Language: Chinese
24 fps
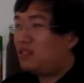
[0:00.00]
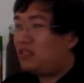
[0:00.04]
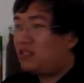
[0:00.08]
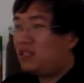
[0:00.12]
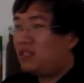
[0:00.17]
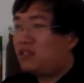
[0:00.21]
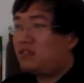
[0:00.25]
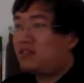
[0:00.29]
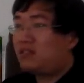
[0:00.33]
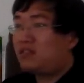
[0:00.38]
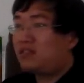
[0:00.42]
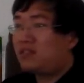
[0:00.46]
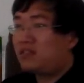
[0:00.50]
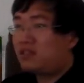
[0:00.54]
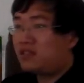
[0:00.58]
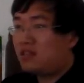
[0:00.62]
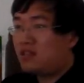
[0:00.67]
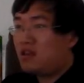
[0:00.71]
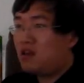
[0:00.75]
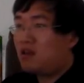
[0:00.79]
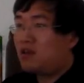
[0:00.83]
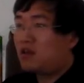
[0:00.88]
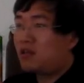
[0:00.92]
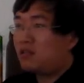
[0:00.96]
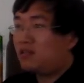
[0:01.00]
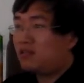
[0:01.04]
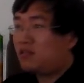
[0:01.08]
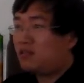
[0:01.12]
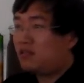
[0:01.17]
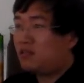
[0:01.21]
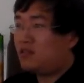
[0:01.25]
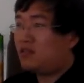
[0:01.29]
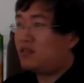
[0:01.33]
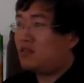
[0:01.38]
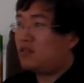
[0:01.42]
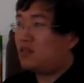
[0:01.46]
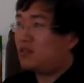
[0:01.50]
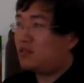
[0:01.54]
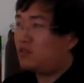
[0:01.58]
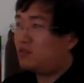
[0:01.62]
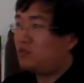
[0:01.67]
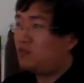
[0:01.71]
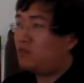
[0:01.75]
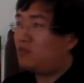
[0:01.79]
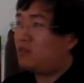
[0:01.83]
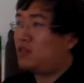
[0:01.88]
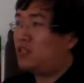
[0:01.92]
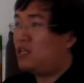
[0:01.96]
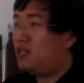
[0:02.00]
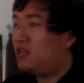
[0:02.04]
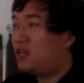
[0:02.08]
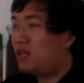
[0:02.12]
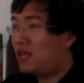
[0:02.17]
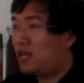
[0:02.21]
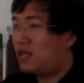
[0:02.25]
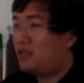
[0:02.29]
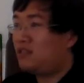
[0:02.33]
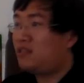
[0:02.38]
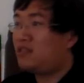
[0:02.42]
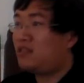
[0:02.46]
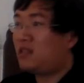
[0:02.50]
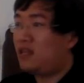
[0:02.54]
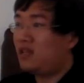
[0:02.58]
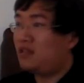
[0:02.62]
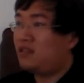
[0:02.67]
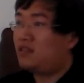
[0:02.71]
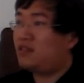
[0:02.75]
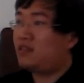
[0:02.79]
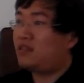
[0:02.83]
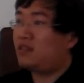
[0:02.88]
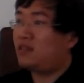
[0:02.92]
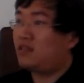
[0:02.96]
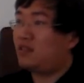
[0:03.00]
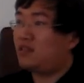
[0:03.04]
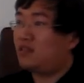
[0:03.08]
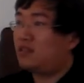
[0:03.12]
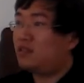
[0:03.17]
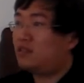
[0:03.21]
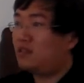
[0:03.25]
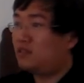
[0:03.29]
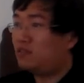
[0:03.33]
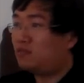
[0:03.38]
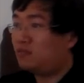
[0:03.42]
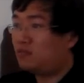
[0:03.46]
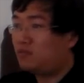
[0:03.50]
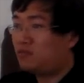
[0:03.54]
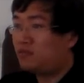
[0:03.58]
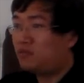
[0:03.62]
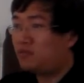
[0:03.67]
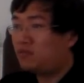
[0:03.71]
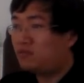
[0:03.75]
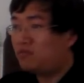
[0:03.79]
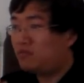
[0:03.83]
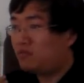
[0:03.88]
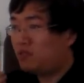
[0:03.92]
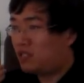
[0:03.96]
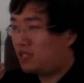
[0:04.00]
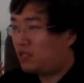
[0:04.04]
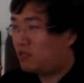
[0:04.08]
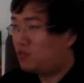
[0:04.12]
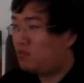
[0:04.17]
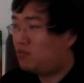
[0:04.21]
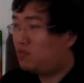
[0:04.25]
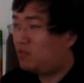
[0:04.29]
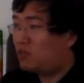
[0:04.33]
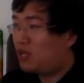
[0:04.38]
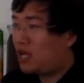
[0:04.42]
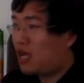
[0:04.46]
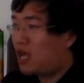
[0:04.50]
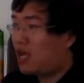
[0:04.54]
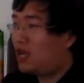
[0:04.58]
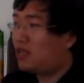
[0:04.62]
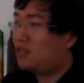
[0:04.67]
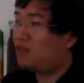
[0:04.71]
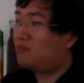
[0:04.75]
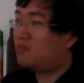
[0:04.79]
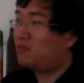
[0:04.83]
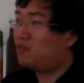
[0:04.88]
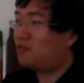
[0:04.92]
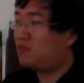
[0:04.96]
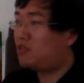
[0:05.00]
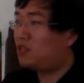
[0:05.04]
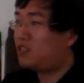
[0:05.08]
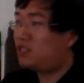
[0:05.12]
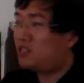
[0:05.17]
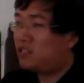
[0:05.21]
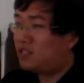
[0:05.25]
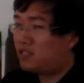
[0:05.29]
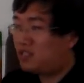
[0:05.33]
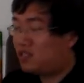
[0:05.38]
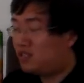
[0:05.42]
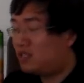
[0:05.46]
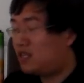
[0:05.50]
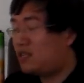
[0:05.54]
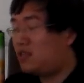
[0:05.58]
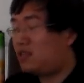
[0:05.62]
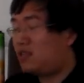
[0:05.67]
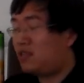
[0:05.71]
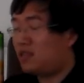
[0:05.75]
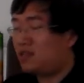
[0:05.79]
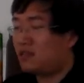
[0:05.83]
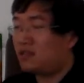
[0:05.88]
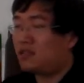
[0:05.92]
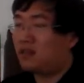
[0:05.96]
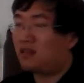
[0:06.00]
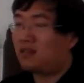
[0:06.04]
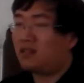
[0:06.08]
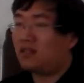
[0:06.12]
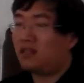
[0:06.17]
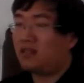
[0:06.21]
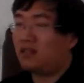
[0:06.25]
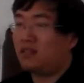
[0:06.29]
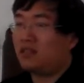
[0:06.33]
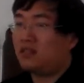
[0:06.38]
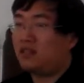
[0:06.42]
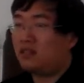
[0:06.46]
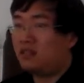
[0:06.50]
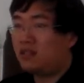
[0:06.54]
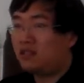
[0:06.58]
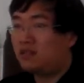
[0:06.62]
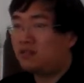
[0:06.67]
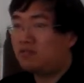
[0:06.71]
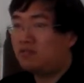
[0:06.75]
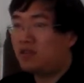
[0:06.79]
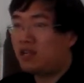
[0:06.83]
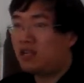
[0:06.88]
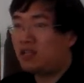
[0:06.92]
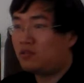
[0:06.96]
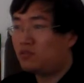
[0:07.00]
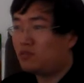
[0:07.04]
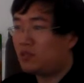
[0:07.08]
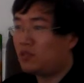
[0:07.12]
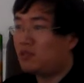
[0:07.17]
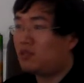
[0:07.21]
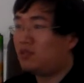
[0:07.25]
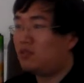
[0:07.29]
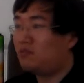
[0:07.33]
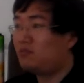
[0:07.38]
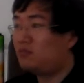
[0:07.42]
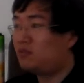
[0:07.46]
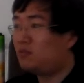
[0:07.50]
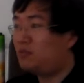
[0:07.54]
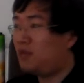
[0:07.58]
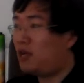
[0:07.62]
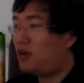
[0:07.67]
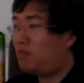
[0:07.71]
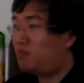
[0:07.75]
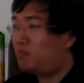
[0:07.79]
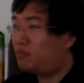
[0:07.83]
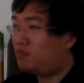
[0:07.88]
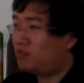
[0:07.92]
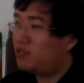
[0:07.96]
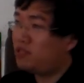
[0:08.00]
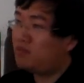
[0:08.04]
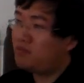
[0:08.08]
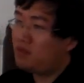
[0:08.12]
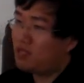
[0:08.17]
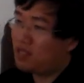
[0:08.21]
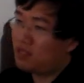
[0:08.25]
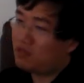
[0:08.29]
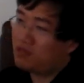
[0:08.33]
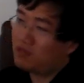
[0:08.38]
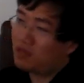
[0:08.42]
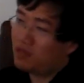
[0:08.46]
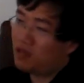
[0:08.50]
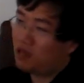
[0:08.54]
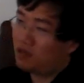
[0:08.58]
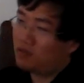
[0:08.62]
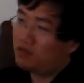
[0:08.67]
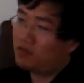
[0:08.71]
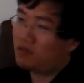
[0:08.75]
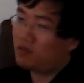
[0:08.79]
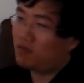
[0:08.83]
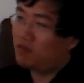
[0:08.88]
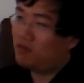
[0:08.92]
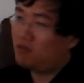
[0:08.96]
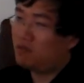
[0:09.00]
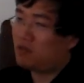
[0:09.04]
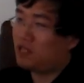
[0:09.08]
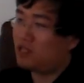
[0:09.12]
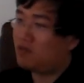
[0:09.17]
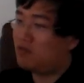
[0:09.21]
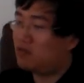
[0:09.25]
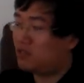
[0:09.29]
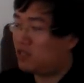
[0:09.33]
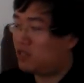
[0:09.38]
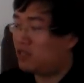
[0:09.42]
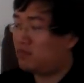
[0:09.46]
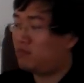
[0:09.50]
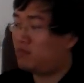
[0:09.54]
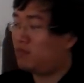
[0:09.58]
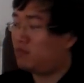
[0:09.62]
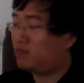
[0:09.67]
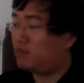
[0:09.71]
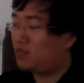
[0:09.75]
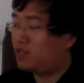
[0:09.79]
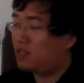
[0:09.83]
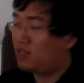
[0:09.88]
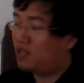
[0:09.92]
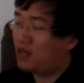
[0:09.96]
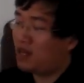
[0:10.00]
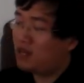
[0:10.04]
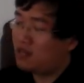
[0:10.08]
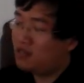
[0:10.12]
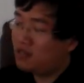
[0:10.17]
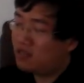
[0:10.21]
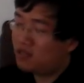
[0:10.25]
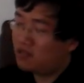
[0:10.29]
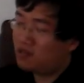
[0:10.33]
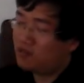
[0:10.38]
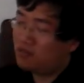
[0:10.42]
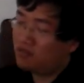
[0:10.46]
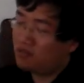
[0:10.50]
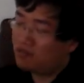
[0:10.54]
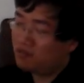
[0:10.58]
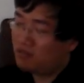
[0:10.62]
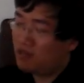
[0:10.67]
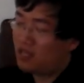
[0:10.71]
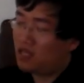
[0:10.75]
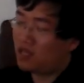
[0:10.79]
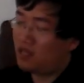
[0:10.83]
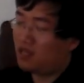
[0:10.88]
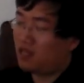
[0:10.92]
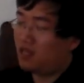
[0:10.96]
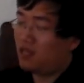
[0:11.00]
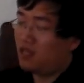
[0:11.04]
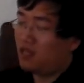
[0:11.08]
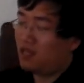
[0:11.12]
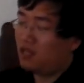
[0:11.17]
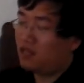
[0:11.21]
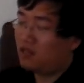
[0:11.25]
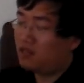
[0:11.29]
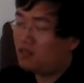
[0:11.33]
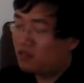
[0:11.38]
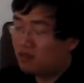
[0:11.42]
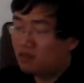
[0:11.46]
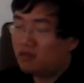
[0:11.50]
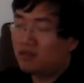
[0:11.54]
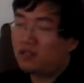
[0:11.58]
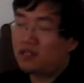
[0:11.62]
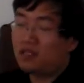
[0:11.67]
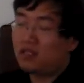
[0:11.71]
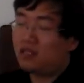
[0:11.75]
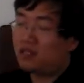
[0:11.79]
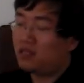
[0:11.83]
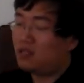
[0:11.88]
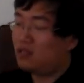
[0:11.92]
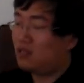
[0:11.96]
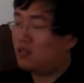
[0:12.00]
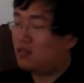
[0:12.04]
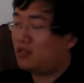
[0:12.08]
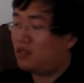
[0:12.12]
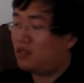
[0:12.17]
一定是要跟自己的做人联系在一起的。你读书，你去看那么多圣贤的道理，你是为了最后的目标，不是为了去考取功名或者什么东西的，而是去为了修身。